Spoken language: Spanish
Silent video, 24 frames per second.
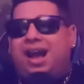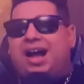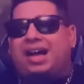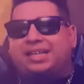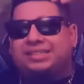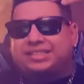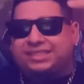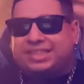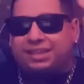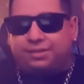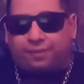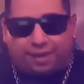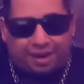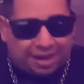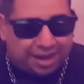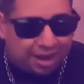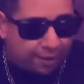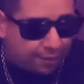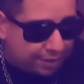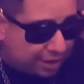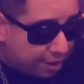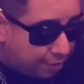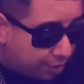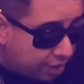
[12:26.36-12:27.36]
así
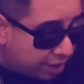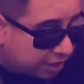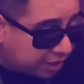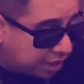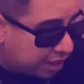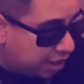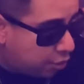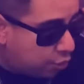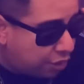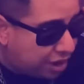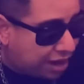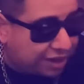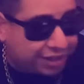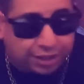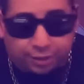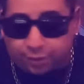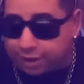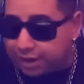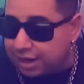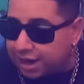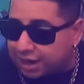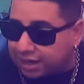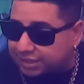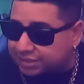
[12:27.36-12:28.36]
bailaba Y la verdad que era un arte
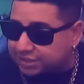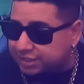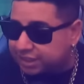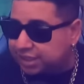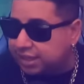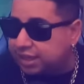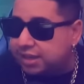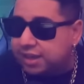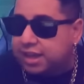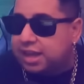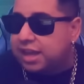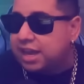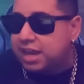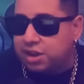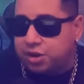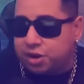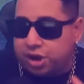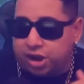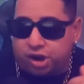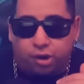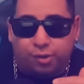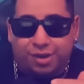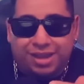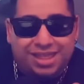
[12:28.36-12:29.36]
bailar así. Era
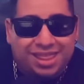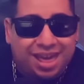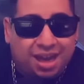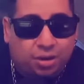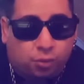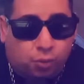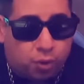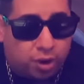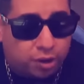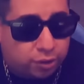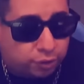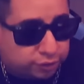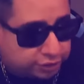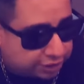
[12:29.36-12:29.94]
una novedad cuando